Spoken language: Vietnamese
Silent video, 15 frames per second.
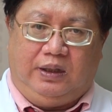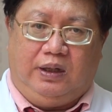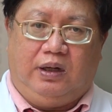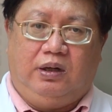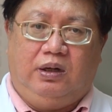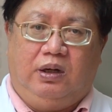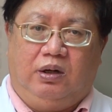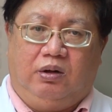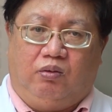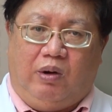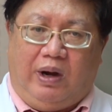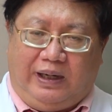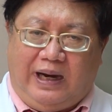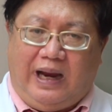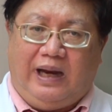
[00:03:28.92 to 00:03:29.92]
Đó.
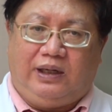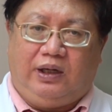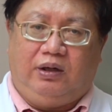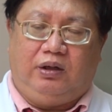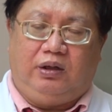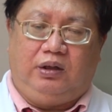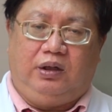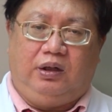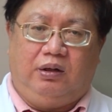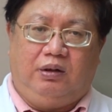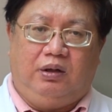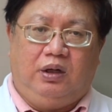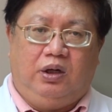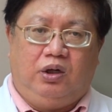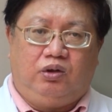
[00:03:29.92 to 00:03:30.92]
Ngoài ra thì
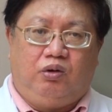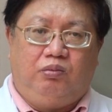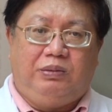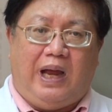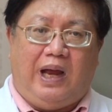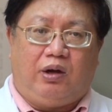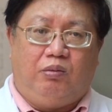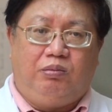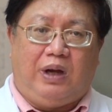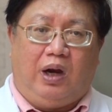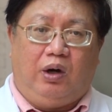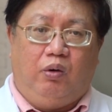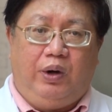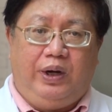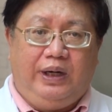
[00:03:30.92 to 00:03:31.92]
chúng ta cũng
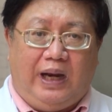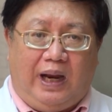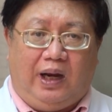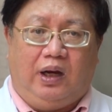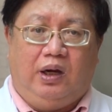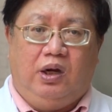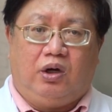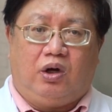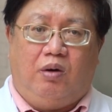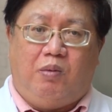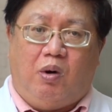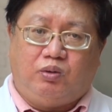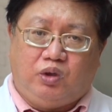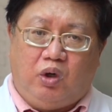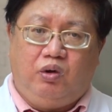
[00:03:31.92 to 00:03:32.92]
cần lưu ý rằng có
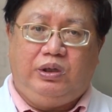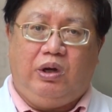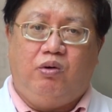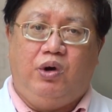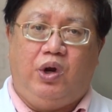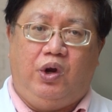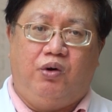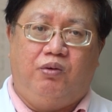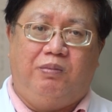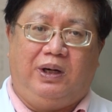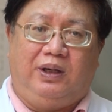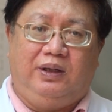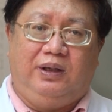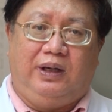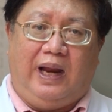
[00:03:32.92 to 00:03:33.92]
một số dấu hiệu
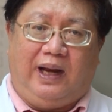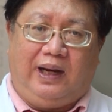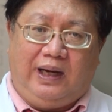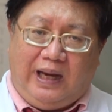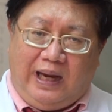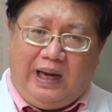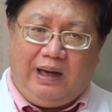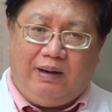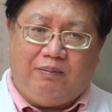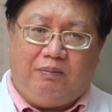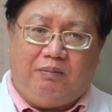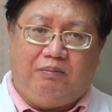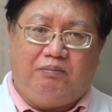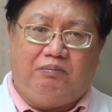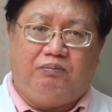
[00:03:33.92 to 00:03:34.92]
bệnh nặng khác
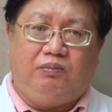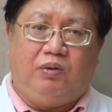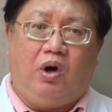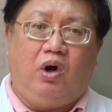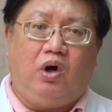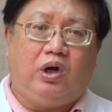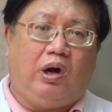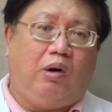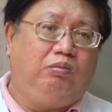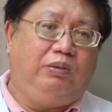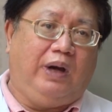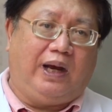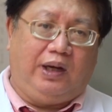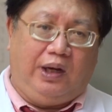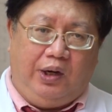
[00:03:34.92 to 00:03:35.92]
nó
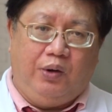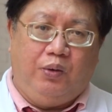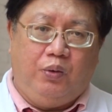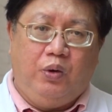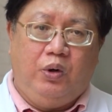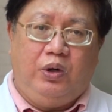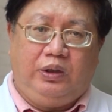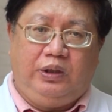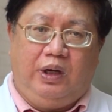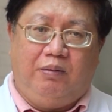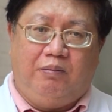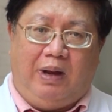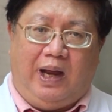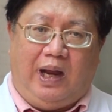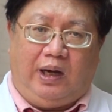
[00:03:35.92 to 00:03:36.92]
không đặc hiệu
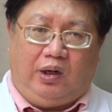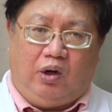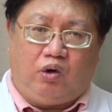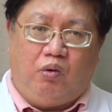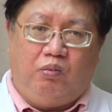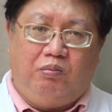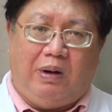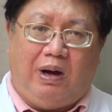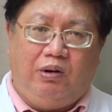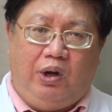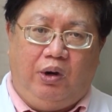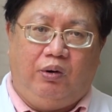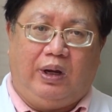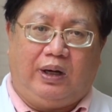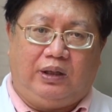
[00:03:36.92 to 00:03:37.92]
nhưng mà nó cũng báo
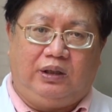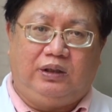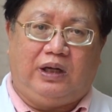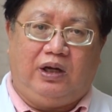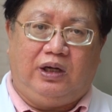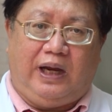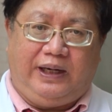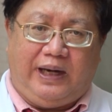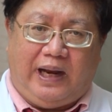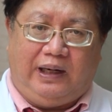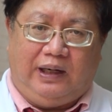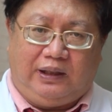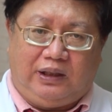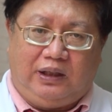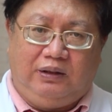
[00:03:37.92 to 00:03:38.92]
hiệu là có khả
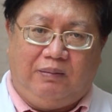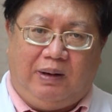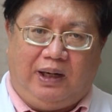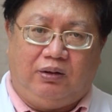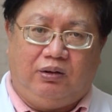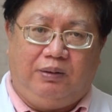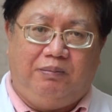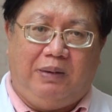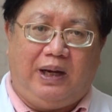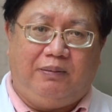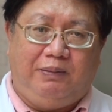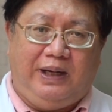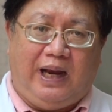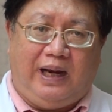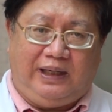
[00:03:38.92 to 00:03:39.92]
năng là tính mạng của em bé
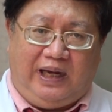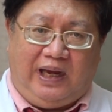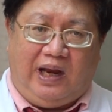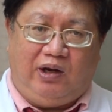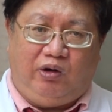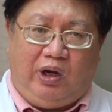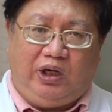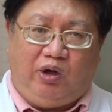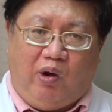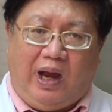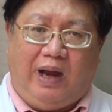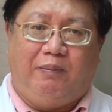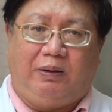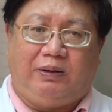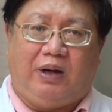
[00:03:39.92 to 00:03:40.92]
bị đe
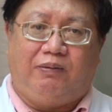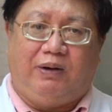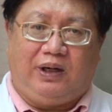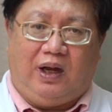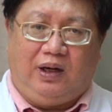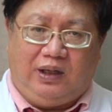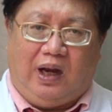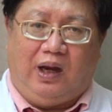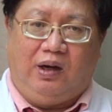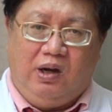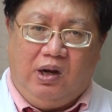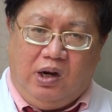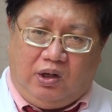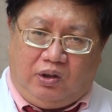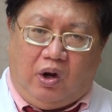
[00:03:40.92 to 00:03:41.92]
dọa mà chúng ta phải cẩn thận.
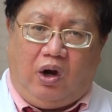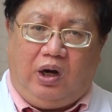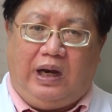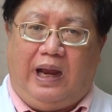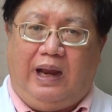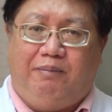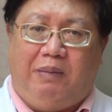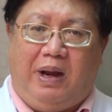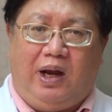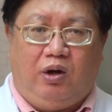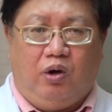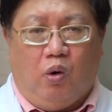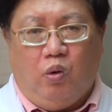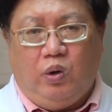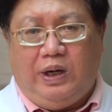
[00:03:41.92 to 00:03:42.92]
Đó là em bé
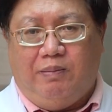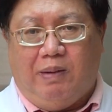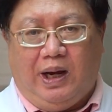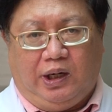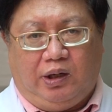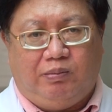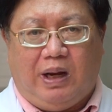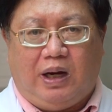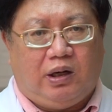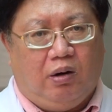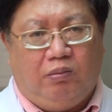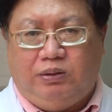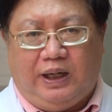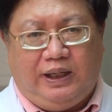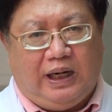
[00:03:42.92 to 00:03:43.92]
ngủ ly bì chúng ta
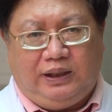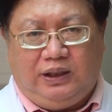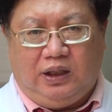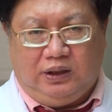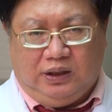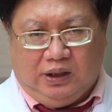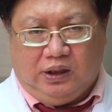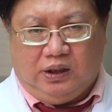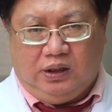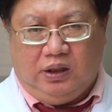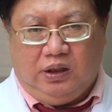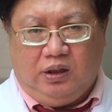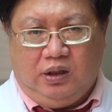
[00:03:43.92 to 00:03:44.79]
không thể đánh thức được.